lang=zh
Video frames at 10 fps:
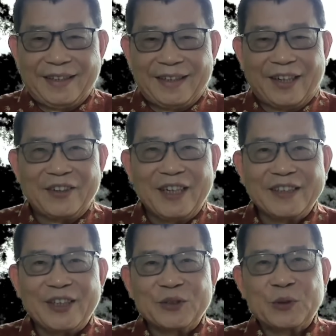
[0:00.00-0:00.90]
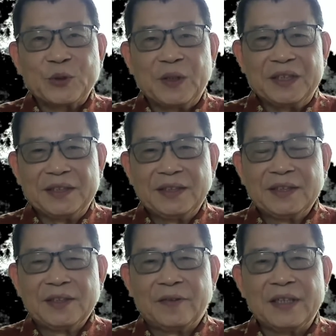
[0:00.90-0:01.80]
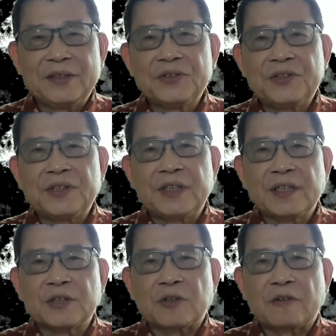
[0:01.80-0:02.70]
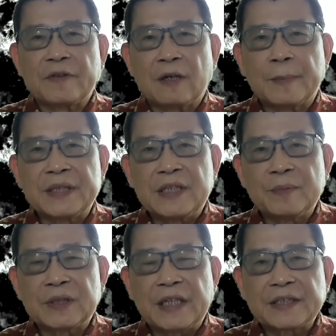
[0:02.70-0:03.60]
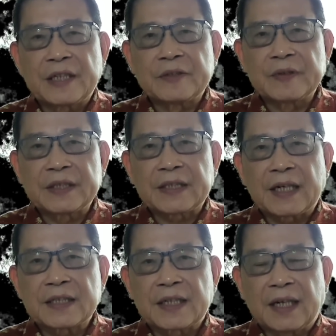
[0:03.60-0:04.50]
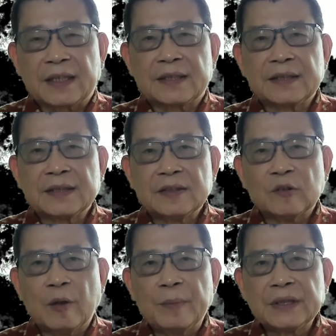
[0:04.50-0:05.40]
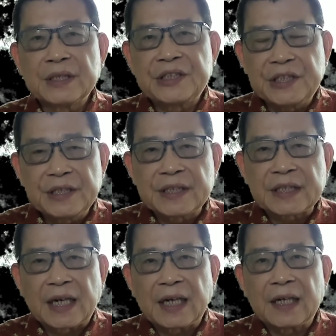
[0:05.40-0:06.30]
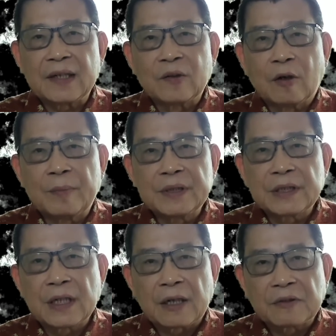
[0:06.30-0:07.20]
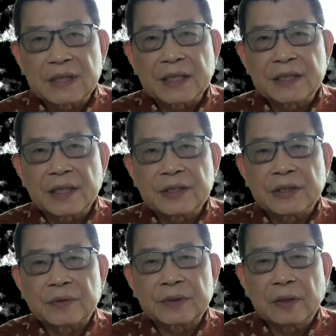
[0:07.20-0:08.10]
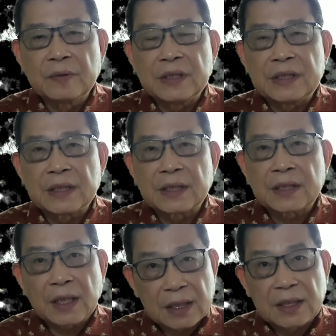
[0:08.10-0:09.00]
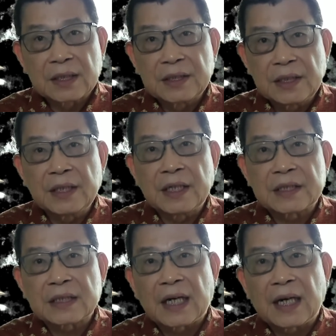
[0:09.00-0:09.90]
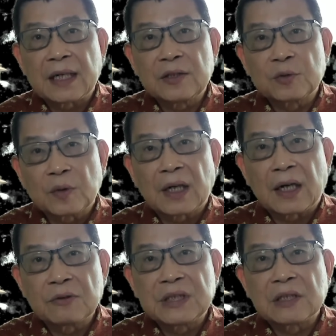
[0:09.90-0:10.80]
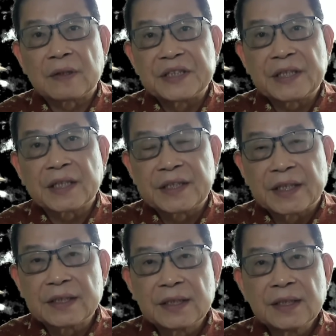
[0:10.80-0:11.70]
老杨到处说，欢迎继续订阅、转发我们的节目，点赞、留言、打赏。我们的新茶，我们的老酱香酒都已经上市。今年的茶又多了好几款香型，